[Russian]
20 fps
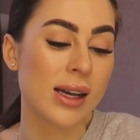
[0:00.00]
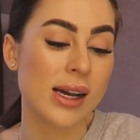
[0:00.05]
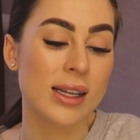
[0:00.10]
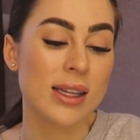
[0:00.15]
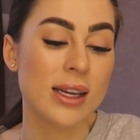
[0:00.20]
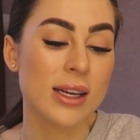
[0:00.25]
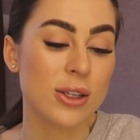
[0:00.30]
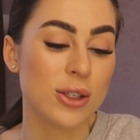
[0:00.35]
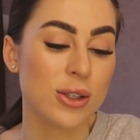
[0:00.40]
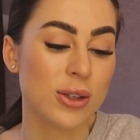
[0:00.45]

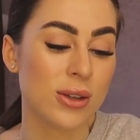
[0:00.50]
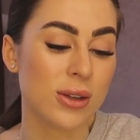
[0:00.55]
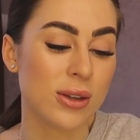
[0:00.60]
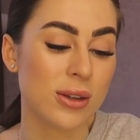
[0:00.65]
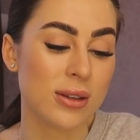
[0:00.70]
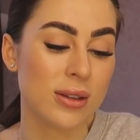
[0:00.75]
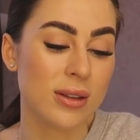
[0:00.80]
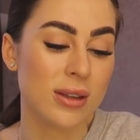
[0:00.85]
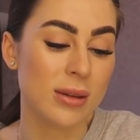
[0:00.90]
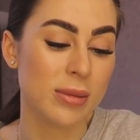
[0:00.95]
когда
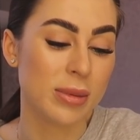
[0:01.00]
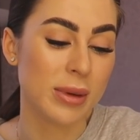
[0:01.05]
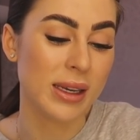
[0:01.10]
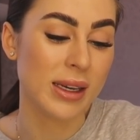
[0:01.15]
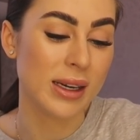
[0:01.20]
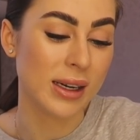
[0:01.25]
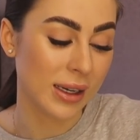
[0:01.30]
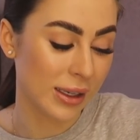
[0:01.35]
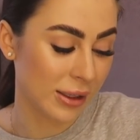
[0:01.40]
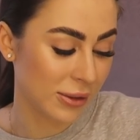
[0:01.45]
еще не
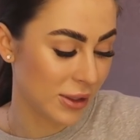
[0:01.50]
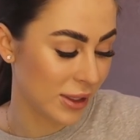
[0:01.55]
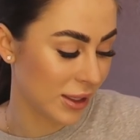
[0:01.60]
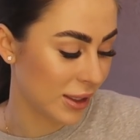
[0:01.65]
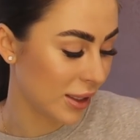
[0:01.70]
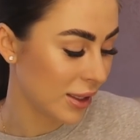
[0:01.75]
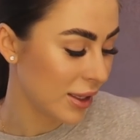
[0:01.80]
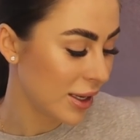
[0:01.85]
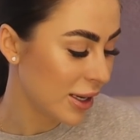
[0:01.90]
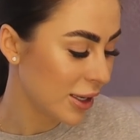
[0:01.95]
приехали все
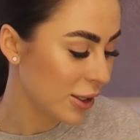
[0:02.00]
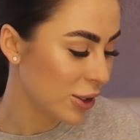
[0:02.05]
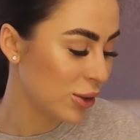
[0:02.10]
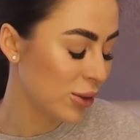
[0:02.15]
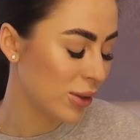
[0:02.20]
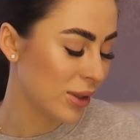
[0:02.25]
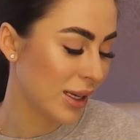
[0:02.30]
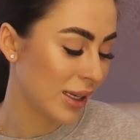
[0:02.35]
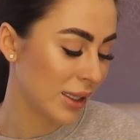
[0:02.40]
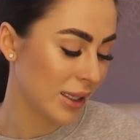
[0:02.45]
на
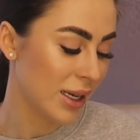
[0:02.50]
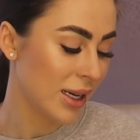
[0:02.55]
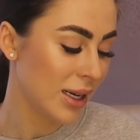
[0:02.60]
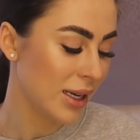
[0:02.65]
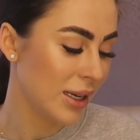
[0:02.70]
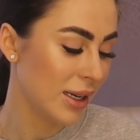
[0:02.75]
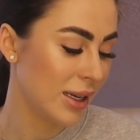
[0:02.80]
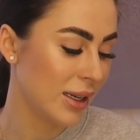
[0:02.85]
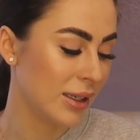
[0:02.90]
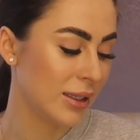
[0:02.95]
дачу и так
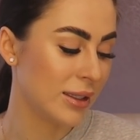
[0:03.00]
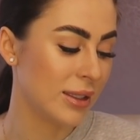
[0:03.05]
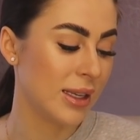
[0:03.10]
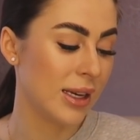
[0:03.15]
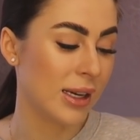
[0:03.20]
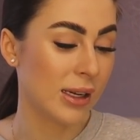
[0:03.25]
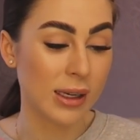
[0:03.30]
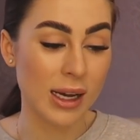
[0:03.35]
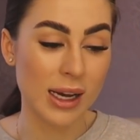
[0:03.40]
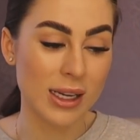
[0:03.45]
далее, и
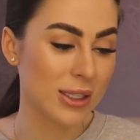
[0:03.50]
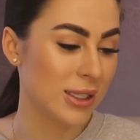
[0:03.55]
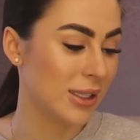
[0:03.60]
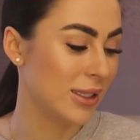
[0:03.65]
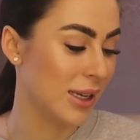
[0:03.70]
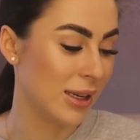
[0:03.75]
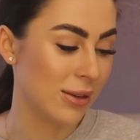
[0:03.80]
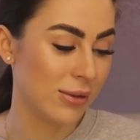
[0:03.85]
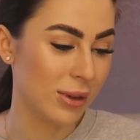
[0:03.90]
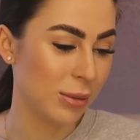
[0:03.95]
снег каждый
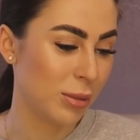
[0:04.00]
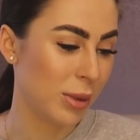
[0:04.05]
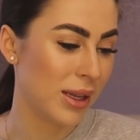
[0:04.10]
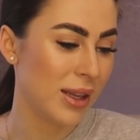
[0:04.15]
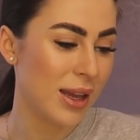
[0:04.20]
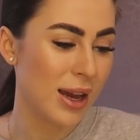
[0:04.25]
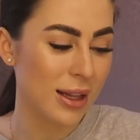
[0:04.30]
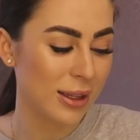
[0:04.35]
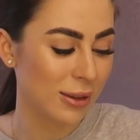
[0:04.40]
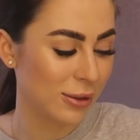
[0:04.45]
день
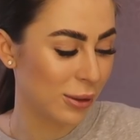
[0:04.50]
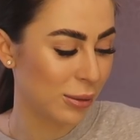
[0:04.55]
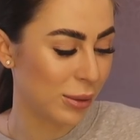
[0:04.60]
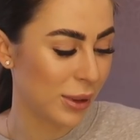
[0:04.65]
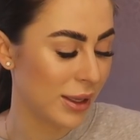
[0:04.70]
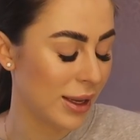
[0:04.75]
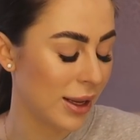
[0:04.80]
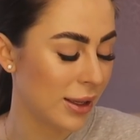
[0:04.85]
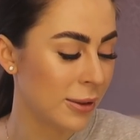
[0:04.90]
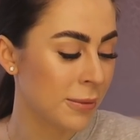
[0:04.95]
выпадал и
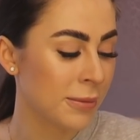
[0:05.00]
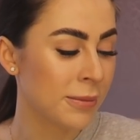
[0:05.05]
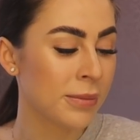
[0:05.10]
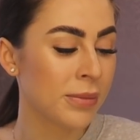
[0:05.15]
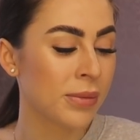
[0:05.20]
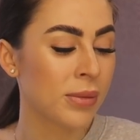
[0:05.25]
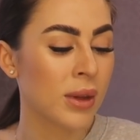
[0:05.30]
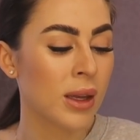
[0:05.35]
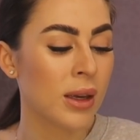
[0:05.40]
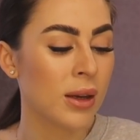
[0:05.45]
выпадал,
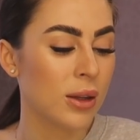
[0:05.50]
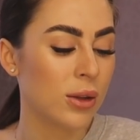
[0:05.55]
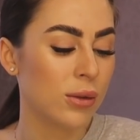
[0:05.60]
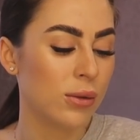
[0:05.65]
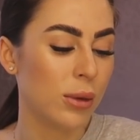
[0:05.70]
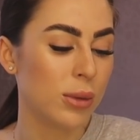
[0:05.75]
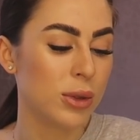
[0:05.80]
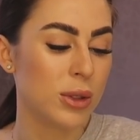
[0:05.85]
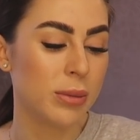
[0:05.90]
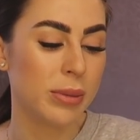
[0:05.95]

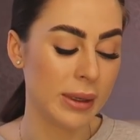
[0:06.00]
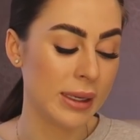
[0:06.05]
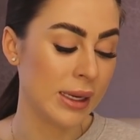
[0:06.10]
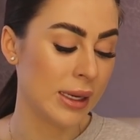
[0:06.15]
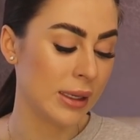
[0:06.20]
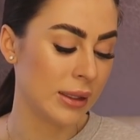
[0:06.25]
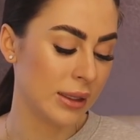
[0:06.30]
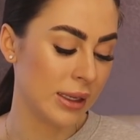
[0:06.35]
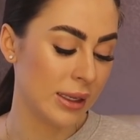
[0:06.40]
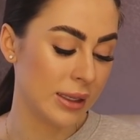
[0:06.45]
ну, в общем,
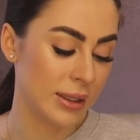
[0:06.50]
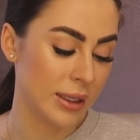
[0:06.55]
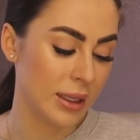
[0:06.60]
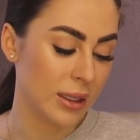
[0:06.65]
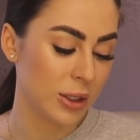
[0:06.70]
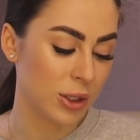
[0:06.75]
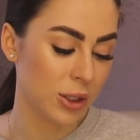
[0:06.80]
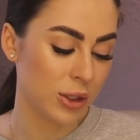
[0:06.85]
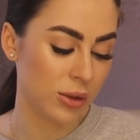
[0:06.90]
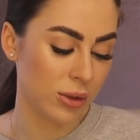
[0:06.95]
понятное
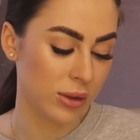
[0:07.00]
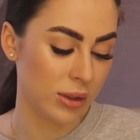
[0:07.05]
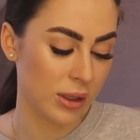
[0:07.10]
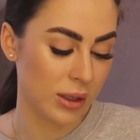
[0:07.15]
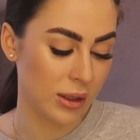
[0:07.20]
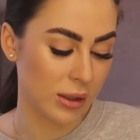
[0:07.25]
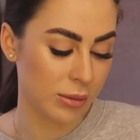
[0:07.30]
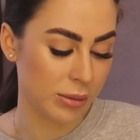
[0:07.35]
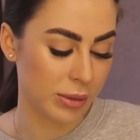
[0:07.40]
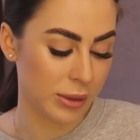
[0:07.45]
дело, что
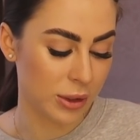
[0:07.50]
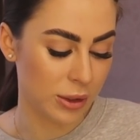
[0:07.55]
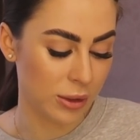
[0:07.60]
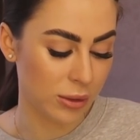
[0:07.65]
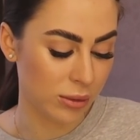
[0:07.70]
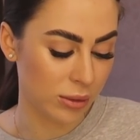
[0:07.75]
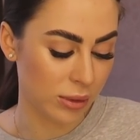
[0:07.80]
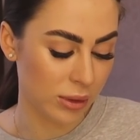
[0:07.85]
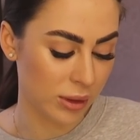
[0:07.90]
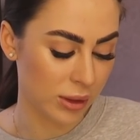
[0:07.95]
она
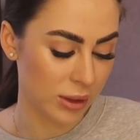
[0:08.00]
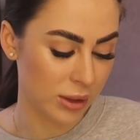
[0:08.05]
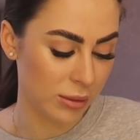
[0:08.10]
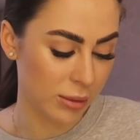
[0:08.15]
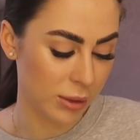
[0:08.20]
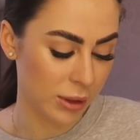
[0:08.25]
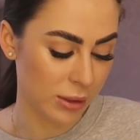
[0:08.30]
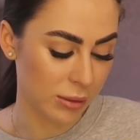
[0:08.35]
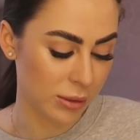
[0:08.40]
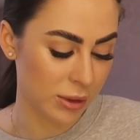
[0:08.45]
потянула
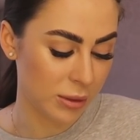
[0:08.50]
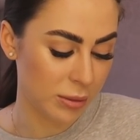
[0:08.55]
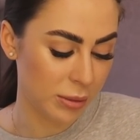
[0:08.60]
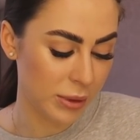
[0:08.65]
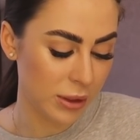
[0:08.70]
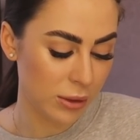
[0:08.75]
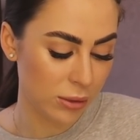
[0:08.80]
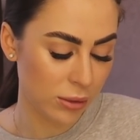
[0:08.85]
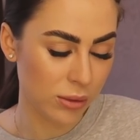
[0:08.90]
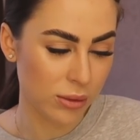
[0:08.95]
себе там
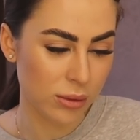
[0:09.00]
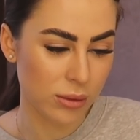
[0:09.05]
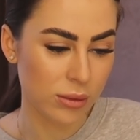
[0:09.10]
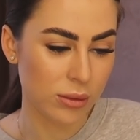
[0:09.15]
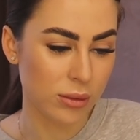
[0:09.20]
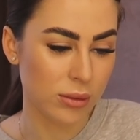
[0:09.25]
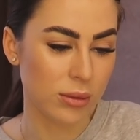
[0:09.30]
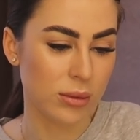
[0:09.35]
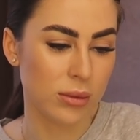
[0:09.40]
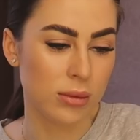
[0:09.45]

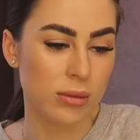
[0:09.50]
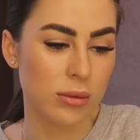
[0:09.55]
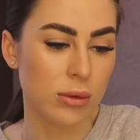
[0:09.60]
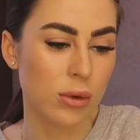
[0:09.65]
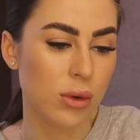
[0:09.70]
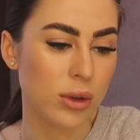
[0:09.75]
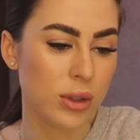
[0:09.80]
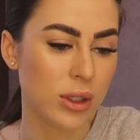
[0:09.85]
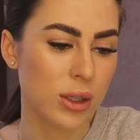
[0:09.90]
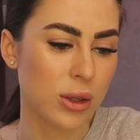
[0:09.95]
спину,
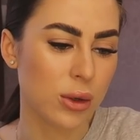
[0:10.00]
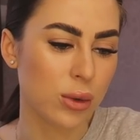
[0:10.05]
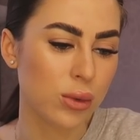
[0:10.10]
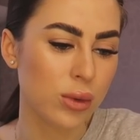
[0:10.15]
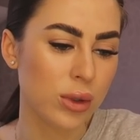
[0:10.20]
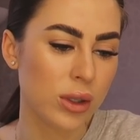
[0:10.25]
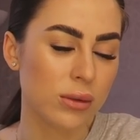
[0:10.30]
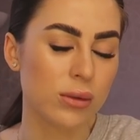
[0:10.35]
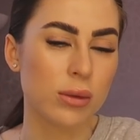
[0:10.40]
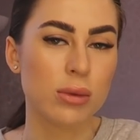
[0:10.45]
ноги,
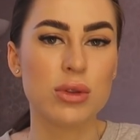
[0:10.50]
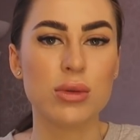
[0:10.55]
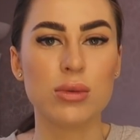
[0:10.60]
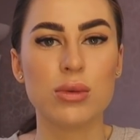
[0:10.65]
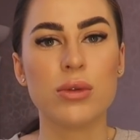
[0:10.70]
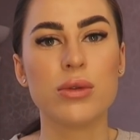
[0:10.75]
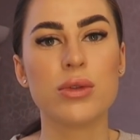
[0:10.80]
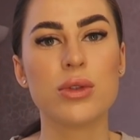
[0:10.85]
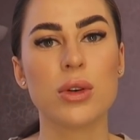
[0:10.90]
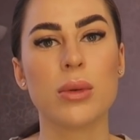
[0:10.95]
руки, в общем, у
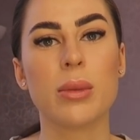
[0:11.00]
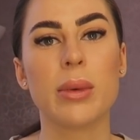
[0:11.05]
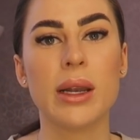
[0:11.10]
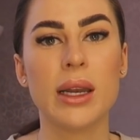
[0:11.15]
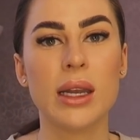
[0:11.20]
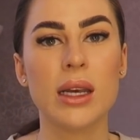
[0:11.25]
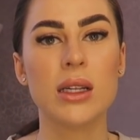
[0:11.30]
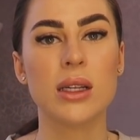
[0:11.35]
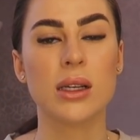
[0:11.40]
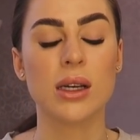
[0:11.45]
нее все
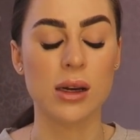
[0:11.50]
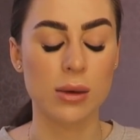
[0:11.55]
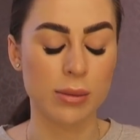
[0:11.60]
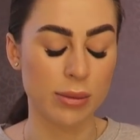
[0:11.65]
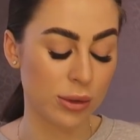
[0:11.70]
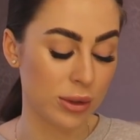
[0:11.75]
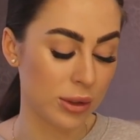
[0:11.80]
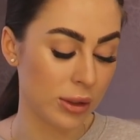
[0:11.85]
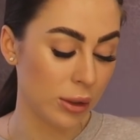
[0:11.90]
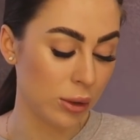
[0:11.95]
болело, как
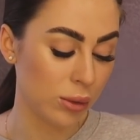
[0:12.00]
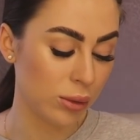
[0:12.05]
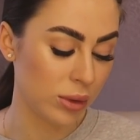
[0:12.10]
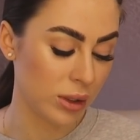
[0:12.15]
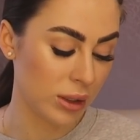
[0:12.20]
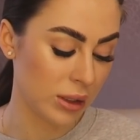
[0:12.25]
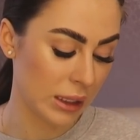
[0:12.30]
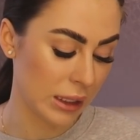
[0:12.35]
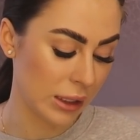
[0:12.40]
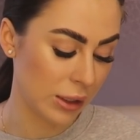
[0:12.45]
после
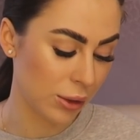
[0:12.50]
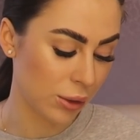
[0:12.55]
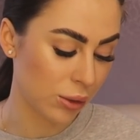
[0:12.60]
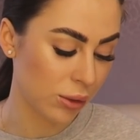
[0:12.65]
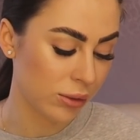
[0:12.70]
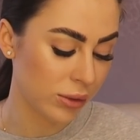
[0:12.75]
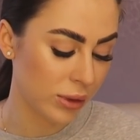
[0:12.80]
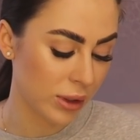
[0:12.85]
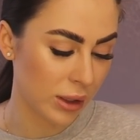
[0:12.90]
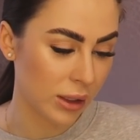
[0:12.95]
лютой
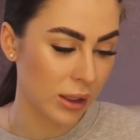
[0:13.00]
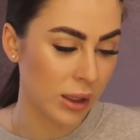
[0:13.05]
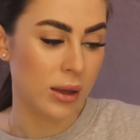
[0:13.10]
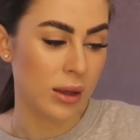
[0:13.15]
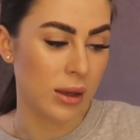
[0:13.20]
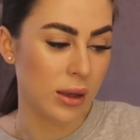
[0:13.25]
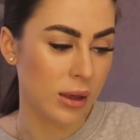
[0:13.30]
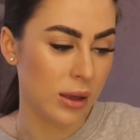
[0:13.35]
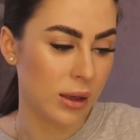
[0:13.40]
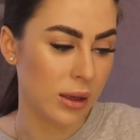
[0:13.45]
тренировки,
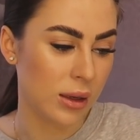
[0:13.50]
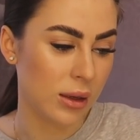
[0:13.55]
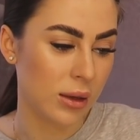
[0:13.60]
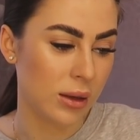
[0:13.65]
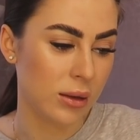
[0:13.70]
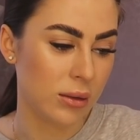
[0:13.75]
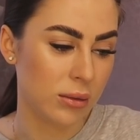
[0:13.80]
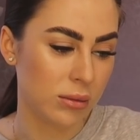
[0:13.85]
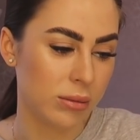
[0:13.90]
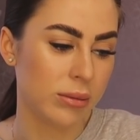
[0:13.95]

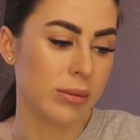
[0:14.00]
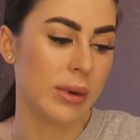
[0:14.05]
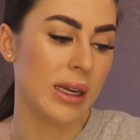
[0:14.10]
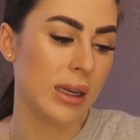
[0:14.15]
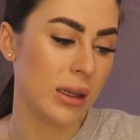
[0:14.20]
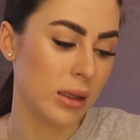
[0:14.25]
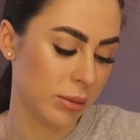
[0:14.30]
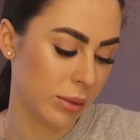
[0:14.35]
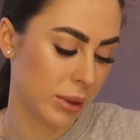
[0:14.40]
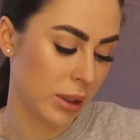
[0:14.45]
и
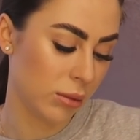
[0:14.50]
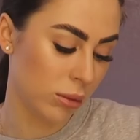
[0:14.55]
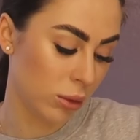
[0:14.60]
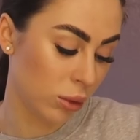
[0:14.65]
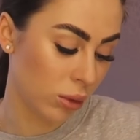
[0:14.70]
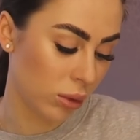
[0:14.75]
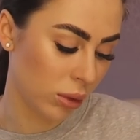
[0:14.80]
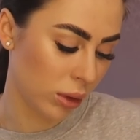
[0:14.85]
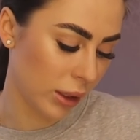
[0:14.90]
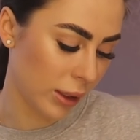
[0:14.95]
болела прям
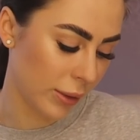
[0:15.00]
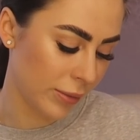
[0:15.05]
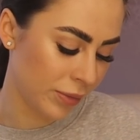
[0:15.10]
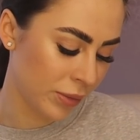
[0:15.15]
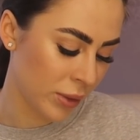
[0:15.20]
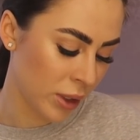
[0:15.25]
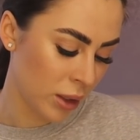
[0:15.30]
долго.